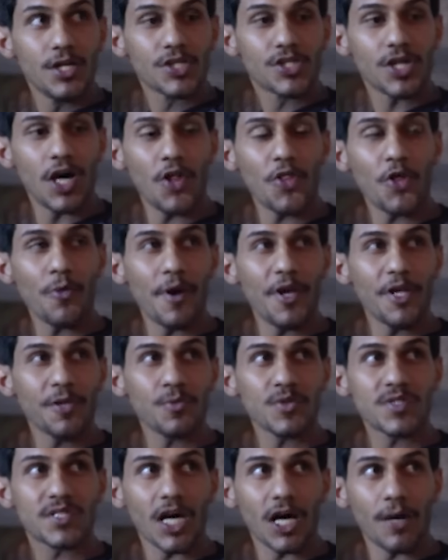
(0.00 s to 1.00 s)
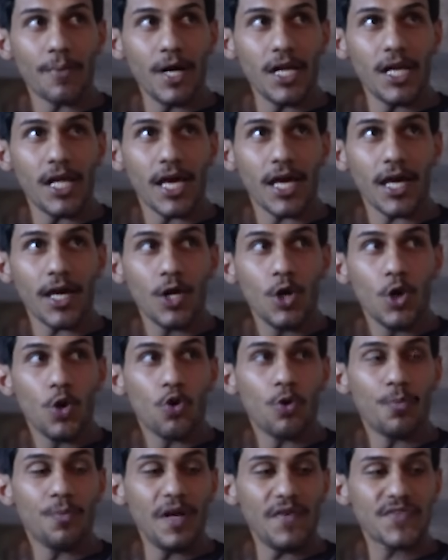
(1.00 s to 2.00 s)
كان ضمنت مستقبلها
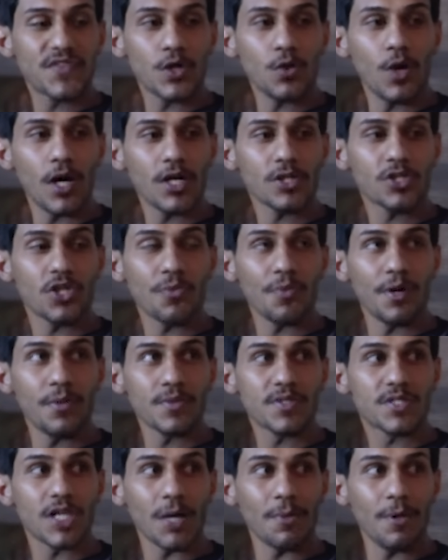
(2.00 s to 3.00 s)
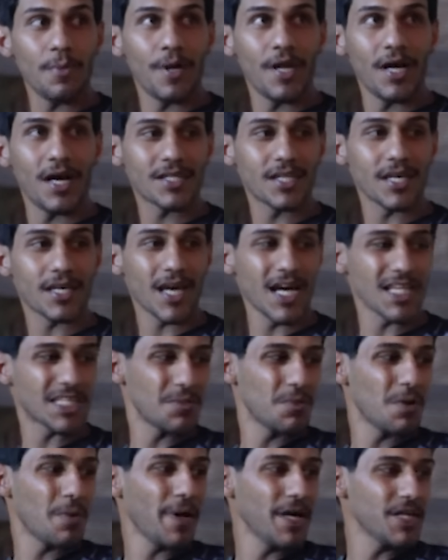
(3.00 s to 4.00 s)
وبنفس الوقت تضمن مستقبل بناتك احسن
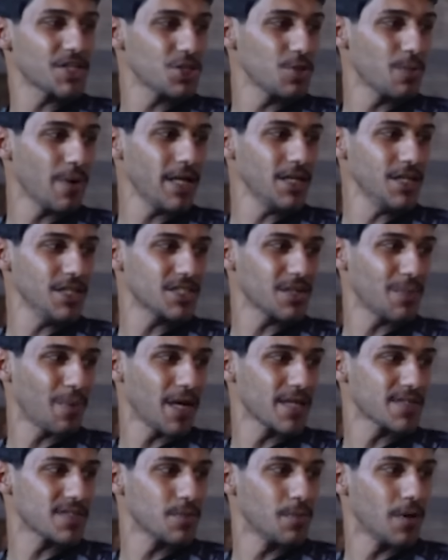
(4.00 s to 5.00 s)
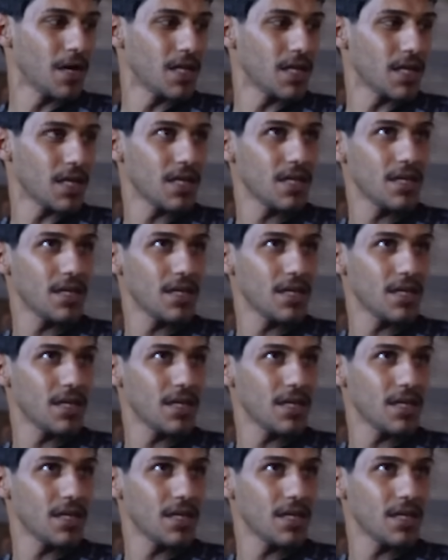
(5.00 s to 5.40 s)
ما معيشين بهاي العيشه بهاي الزباله